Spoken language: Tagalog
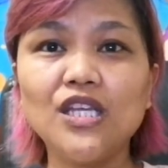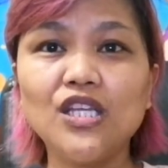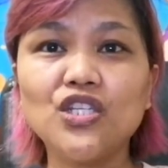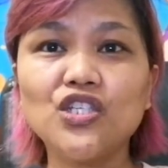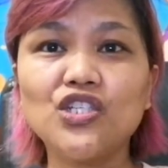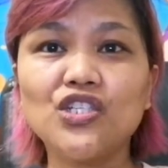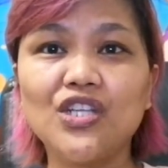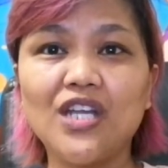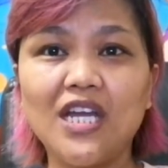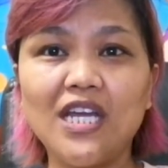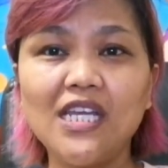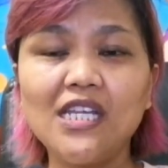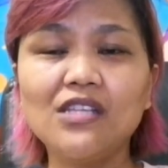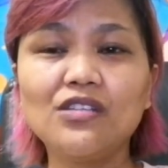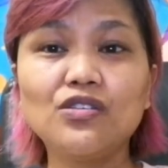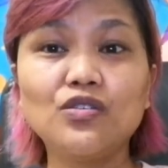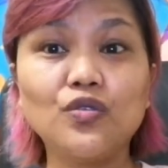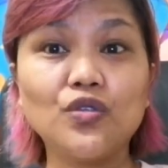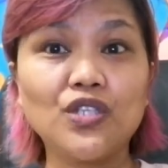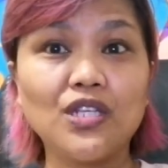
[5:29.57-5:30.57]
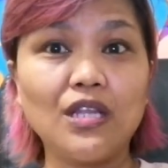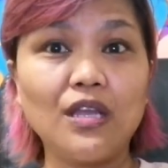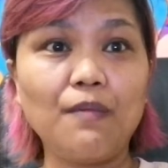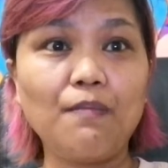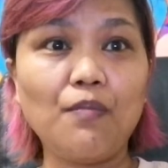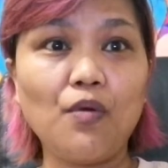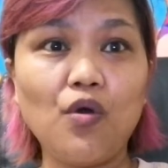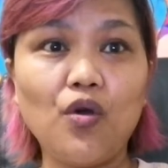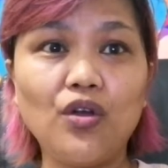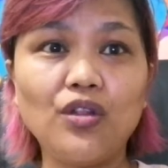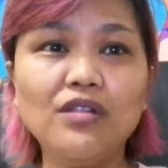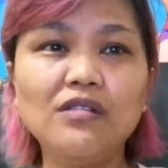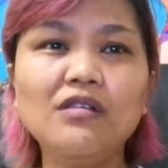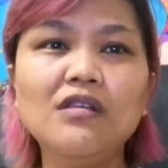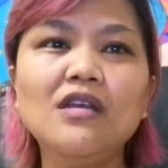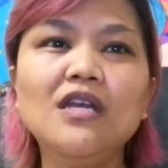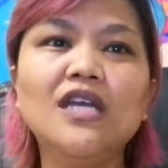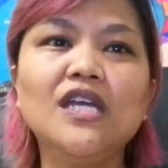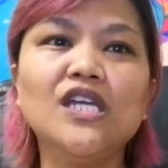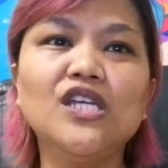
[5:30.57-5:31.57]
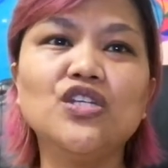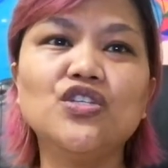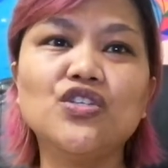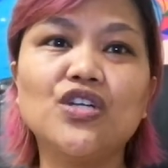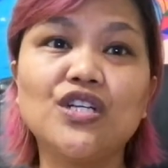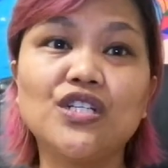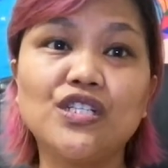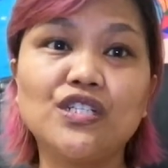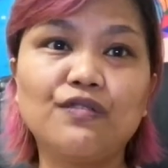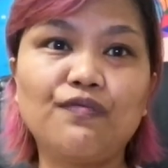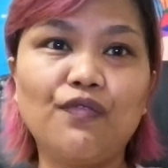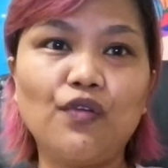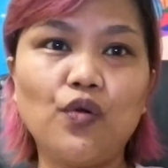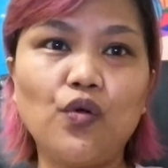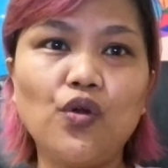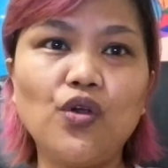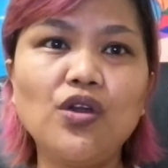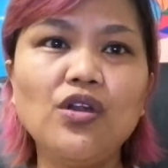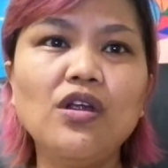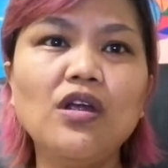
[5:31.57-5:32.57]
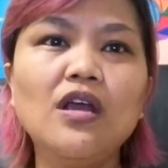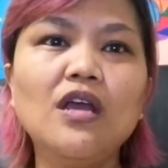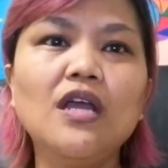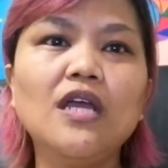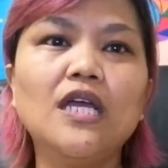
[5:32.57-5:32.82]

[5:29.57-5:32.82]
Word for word: each night to sleep on in church floor